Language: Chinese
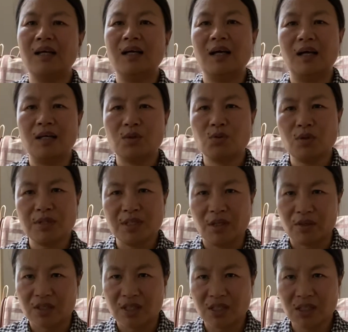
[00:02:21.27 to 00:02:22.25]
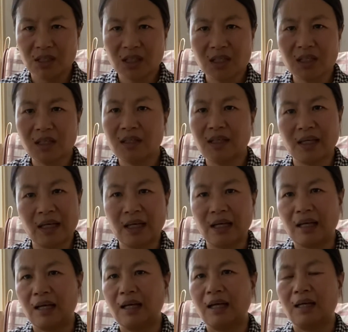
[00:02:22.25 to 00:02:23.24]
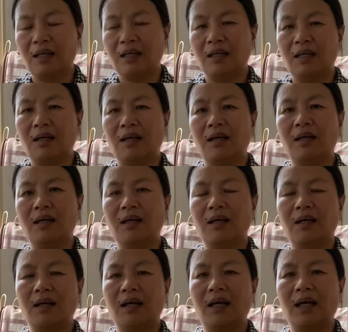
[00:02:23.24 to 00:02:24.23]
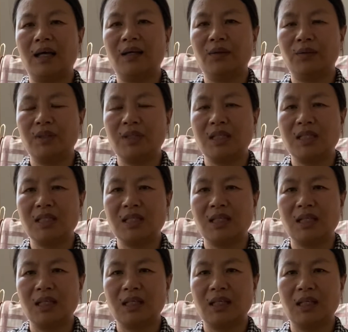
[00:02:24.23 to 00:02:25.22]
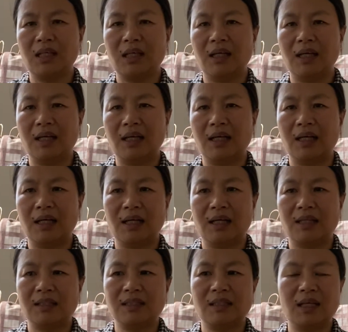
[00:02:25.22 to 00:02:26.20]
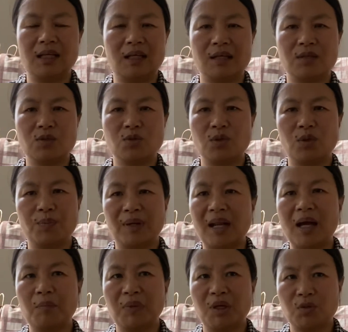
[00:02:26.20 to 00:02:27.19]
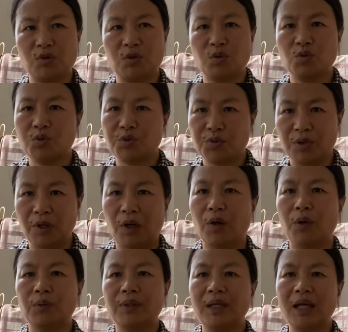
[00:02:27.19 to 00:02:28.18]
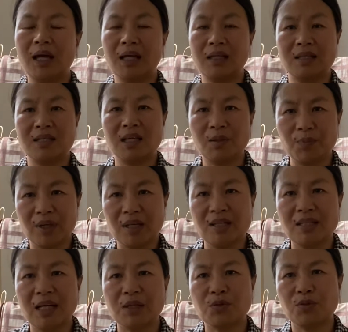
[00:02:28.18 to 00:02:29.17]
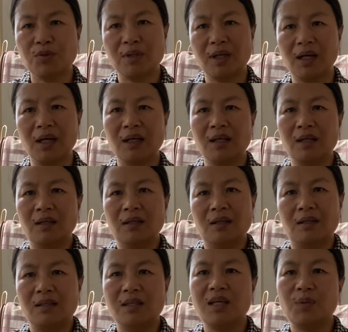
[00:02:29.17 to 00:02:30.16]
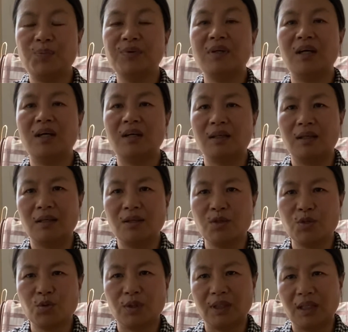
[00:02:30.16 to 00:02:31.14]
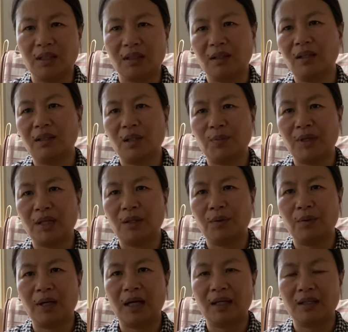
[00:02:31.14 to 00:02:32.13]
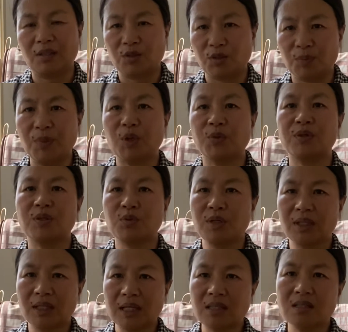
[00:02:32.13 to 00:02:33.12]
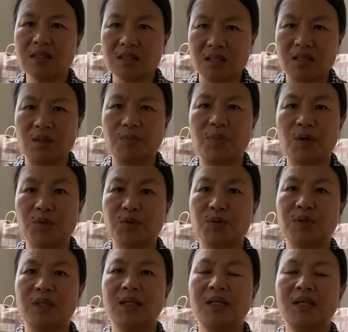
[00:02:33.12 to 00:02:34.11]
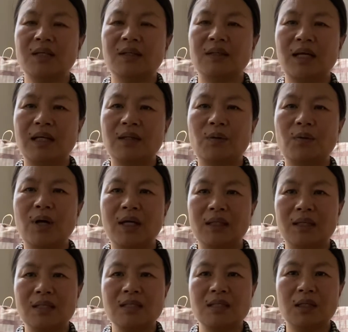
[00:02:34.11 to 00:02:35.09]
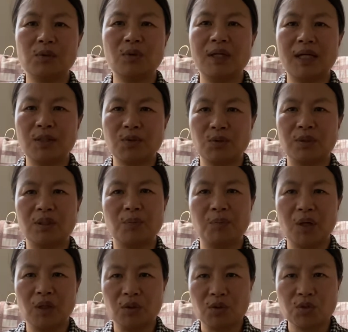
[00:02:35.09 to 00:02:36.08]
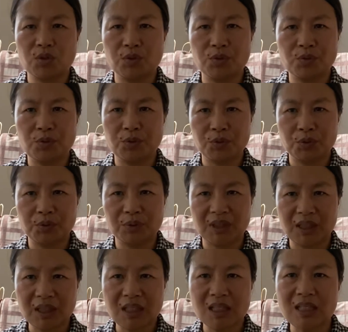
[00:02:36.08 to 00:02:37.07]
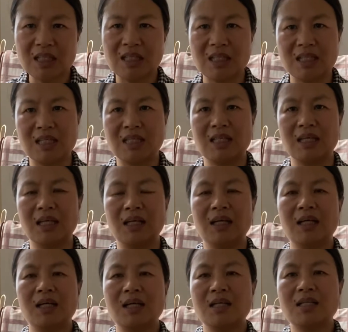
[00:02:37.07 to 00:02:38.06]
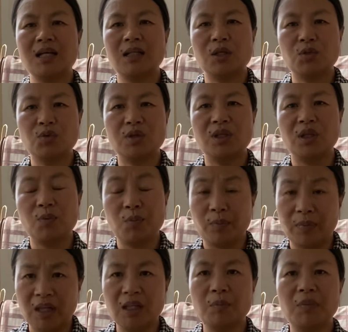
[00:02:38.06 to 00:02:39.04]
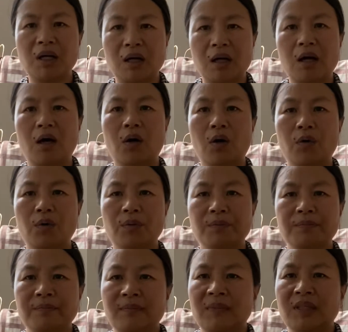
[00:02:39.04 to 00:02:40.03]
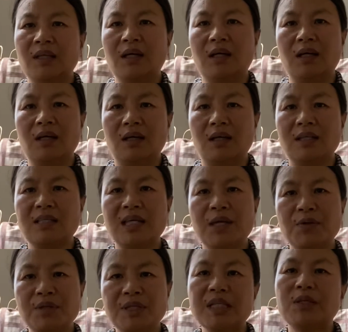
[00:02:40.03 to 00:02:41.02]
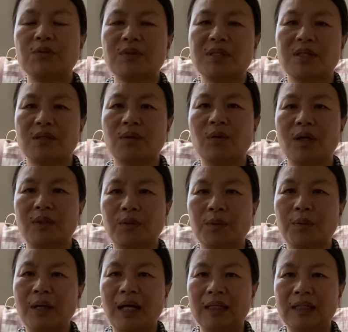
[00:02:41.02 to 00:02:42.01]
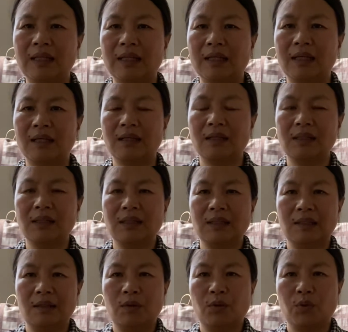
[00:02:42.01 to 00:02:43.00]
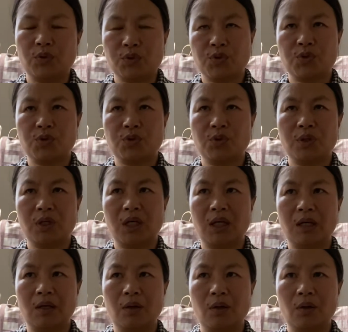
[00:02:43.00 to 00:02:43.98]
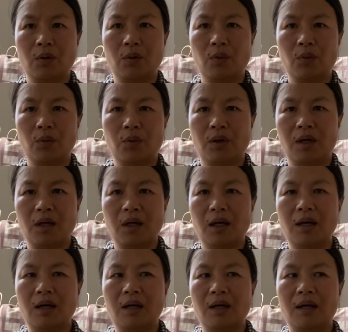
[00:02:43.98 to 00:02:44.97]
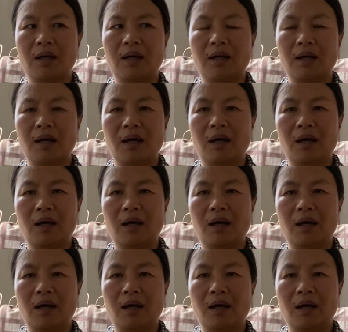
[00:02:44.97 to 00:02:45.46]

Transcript: 呃，做小生意的呀。呃，还有一些个像做 plumber，就是做水喉的呀。你上别人家去了，你也不可能说的，你到那边的话，你就是报税，所以他是自己报税。他的话呢，相对来说呢，报的收入就低一些，上的税能没那么高。呃，鉴于这种情况的话呢，我就说，呃，